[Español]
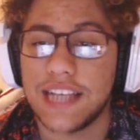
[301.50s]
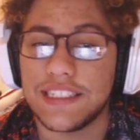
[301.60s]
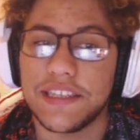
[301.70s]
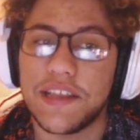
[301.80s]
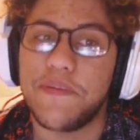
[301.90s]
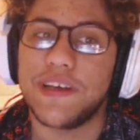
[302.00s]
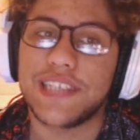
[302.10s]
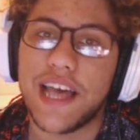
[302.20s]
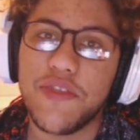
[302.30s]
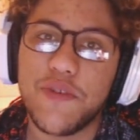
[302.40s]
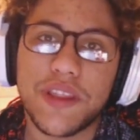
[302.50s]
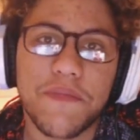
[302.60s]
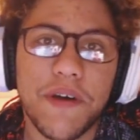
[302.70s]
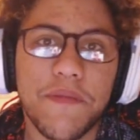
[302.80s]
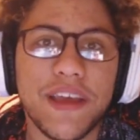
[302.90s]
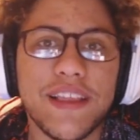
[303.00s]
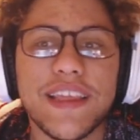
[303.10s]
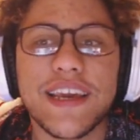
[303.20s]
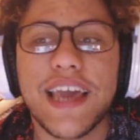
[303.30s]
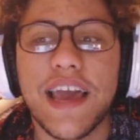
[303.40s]
así está pasando
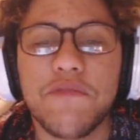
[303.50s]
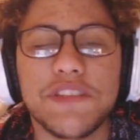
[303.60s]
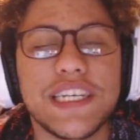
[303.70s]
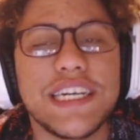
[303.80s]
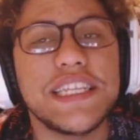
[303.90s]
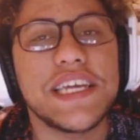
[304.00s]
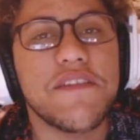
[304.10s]
últimamente, que hay mucha gente